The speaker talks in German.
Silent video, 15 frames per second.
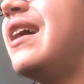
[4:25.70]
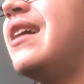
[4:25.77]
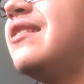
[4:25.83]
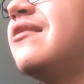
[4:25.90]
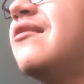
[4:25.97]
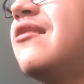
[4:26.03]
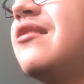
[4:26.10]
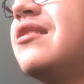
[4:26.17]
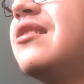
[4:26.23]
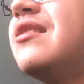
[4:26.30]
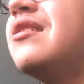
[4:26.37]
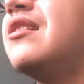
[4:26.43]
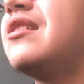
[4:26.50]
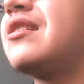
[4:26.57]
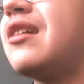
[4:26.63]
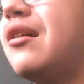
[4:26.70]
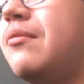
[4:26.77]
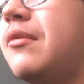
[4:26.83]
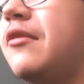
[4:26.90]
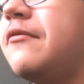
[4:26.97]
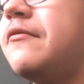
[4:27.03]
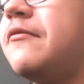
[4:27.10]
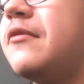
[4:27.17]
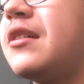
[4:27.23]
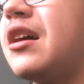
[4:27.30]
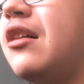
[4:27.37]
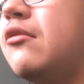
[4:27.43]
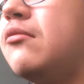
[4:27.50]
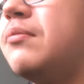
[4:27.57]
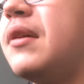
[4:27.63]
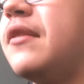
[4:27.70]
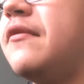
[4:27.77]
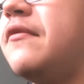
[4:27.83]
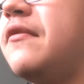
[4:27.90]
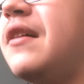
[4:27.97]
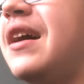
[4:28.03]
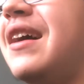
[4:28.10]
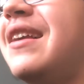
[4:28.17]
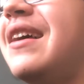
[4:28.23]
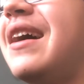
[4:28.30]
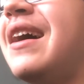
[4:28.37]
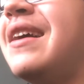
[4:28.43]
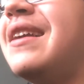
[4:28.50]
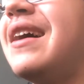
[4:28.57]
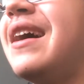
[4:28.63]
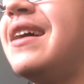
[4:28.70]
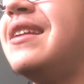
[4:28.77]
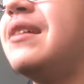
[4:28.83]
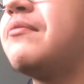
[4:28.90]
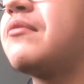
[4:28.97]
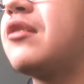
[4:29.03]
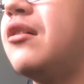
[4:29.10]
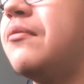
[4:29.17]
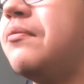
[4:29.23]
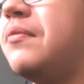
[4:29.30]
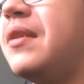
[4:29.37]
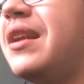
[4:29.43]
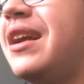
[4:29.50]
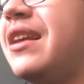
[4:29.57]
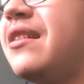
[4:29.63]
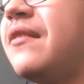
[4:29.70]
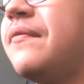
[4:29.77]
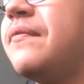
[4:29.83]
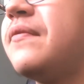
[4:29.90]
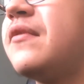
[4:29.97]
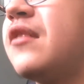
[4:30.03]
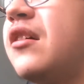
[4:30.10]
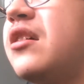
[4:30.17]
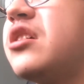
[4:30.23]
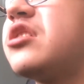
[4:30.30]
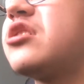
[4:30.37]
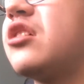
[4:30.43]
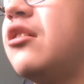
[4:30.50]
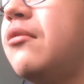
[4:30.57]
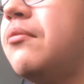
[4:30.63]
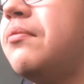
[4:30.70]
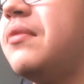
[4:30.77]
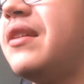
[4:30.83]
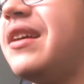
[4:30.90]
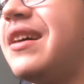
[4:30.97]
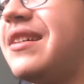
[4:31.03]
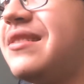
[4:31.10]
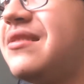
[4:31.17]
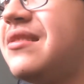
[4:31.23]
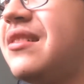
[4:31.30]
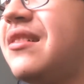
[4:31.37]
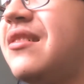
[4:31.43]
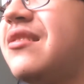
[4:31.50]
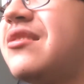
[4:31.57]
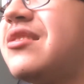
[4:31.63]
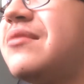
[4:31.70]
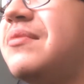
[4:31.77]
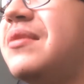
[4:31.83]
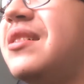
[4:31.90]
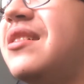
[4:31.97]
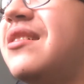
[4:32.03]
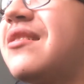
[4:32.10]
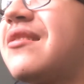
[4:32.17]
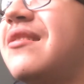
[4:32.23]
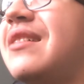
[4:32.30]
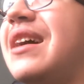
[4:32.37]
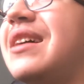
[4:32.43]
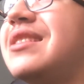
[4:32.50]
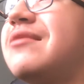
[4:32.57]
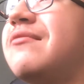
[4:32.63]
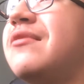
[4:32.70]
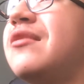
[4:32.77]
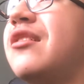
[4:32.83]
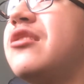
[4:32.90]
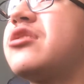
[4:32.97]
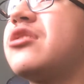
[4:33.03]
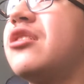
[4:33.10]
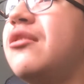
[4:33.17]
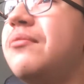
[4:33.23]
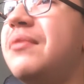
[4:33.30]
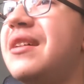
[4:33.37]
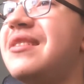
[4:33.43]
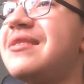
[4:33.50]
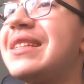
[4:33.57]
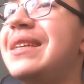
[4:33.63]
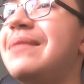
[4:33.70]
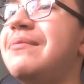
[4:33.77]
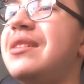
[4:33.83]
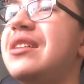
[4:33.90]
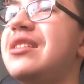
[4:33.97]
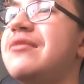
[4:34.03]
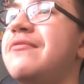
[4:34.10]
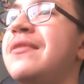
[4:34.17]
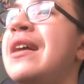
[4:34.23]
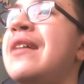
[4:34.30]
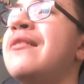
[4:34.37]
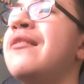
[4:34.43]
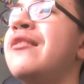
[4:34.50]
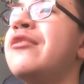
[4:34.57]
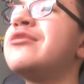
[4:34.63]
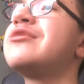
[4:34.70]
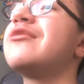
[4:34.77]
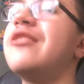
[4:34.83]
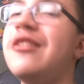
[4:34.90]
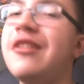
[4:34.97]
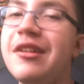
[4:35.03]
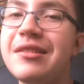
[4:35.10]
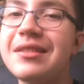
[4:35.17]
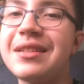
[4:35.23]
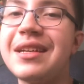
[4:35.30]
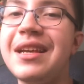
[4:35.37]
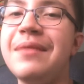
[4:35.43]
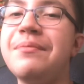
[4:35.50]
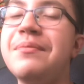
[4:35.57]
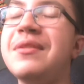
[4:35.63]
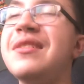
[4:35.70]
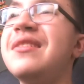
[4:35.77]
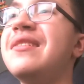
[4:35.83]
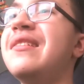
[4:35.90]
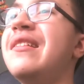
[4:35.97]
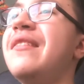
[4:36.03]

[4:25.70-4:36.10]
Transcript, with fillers: eine neue Raubüberfall an einem komplett neuen Schauplatz spielen könnt. Also es wird neue Schauplatz geben, ich will ein neues Ort geben.